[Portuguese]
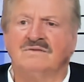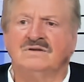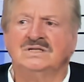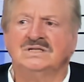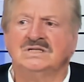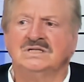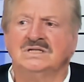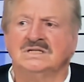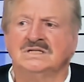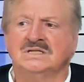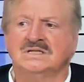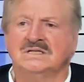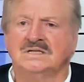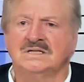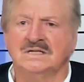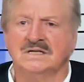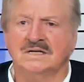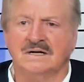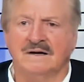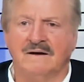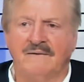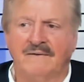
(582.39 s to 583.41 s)

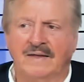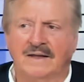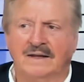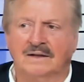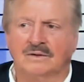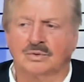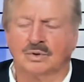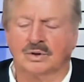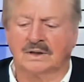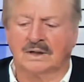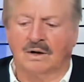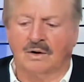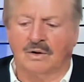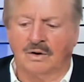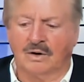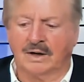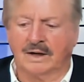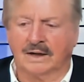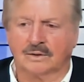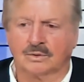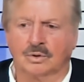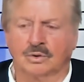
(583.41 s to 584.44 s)
insistir toda
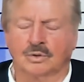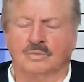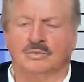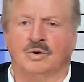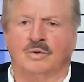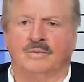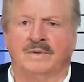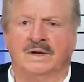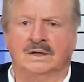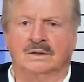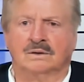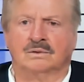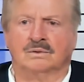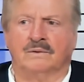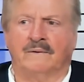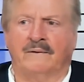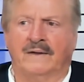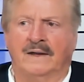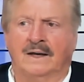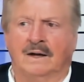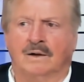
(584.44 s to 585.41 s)
hora, todo momento,